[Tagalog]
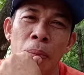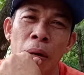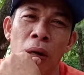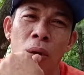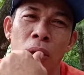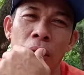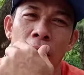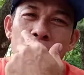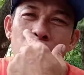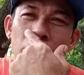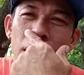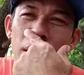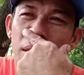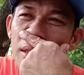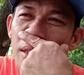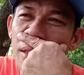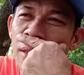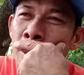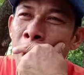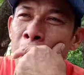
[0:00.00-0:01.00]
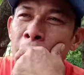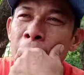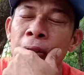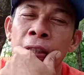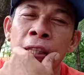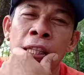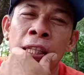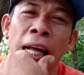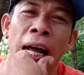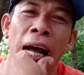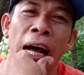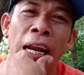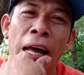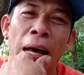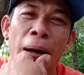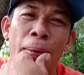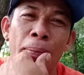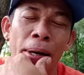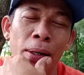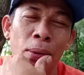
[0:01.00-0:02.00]
ako ng
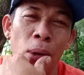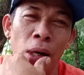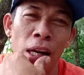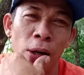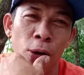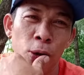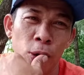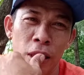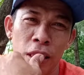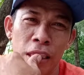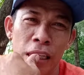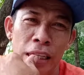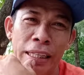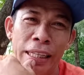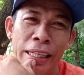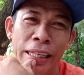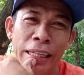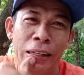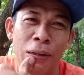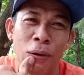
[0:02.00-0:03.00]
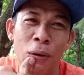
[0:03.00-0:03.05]
halaman, wala ko sa sarili ko.